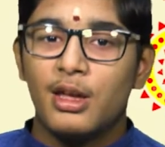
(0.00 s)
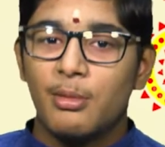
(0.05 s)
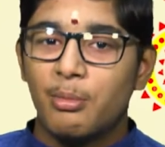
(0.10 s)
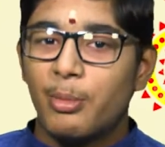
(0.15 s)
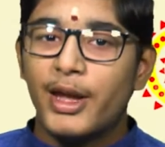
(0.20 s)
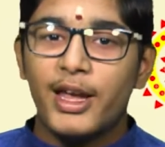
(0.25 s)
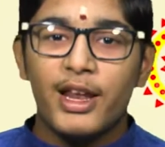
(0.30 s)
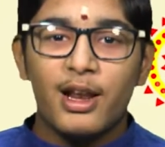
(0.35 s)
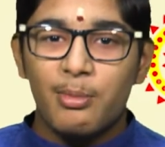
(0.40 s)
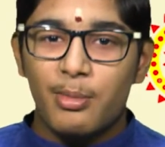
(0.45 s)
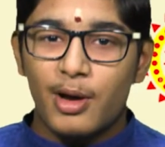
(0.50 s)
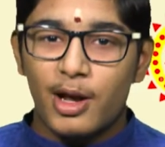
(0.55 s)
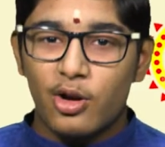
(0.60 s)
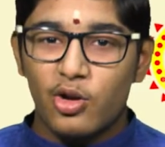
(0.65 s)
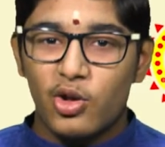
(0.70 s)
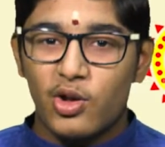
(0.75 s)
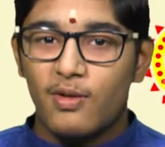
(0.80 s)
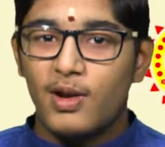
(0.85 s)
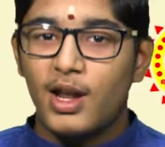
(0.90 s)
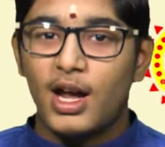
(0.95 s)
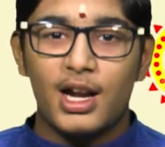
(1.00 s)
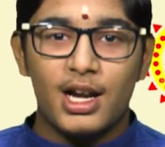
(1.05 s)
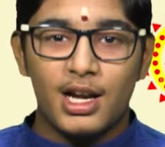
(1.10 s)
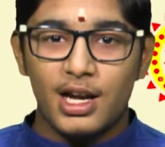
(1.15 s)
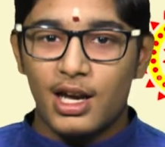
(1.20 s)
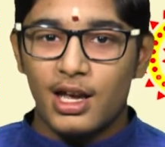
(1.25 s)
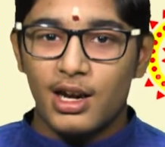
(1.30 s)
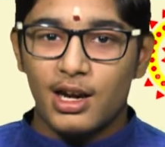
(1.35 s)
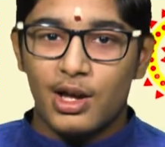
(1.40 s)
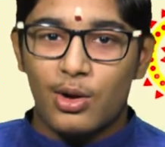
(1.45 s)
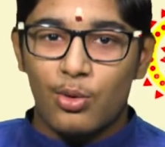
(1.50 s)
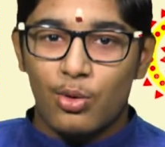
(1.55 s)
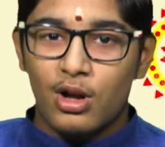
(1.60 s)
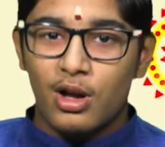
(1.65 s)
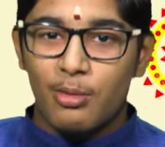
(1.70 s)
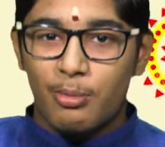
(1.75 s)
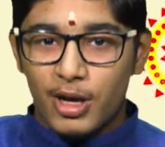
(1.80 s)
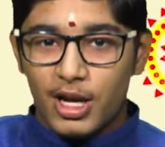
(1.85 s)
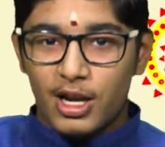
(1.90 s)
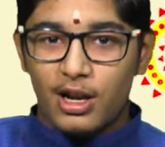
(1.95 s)
என் பையனை பாருங்கள் எவ்வளோ அழகாக இருக்கான்
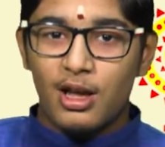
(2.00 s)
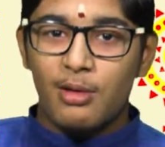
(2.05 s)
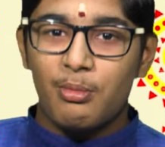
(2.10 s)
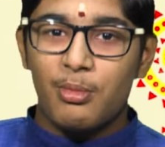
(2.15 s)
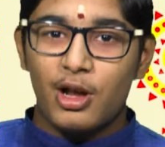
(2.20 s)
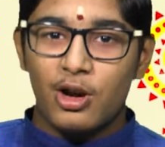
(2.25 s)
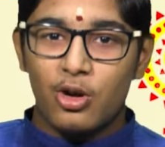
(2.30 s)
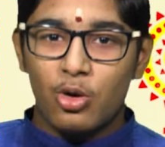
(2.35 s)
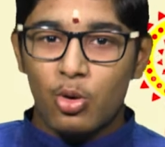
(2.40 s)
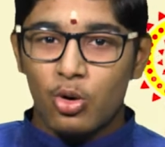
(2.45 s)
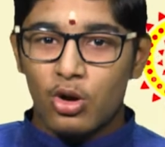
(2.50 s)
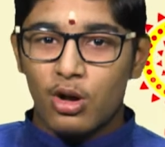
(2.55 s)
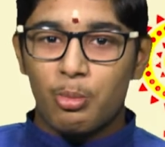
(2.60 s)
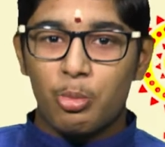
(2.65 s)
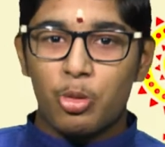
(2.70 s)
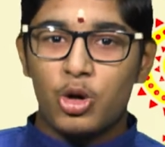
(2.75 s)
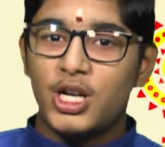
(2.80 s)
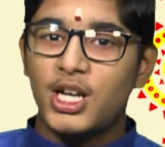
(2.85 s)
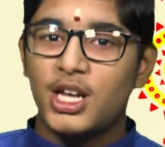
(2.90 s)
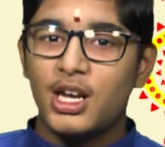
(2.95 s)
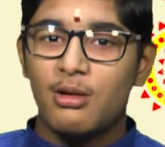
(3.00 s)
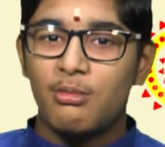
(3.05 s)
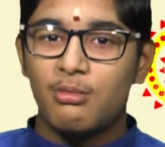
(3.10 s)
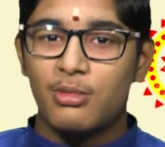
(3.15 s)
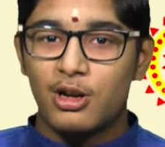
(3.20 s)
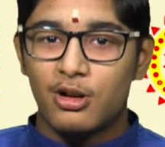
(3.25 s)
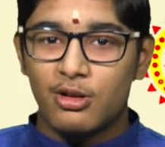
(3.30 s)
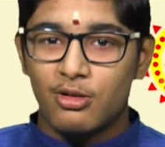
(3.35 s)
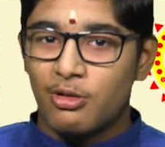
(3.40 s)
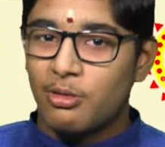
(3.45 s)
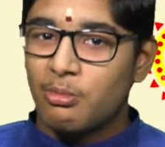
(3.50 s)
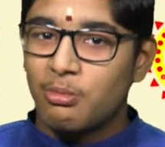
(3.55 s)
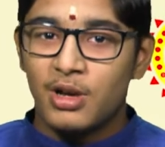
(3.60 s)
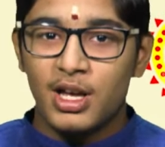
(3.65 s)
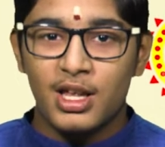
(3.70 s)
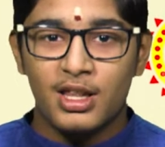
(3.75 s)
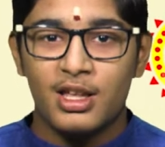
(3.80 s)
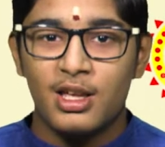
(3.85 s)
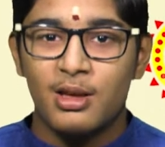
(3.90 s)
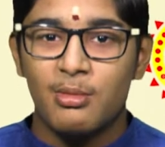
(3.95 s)
உங்கள் பையன்லாம் பாருங்கள் உங்கள் பொண்ணெல்லாம் பாருங்கள் ரொம்ப
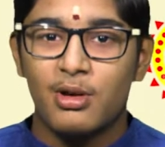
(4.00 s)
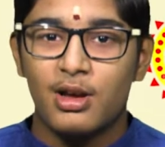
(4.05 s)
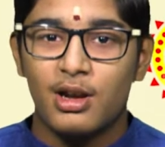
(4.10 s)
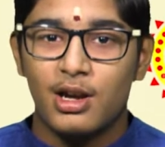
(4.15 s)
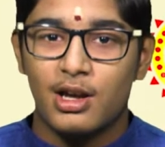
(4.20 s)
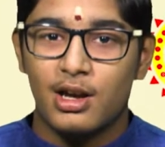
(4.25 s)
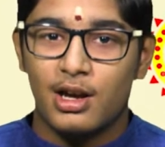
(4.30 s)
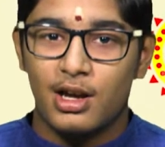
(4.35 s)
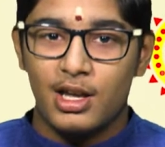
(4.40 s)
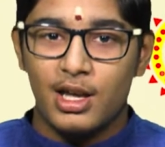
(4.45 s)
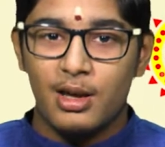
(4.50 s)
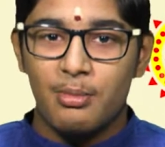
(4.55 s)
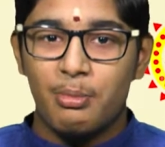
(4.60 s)
அசிங்கமாக இருக்கா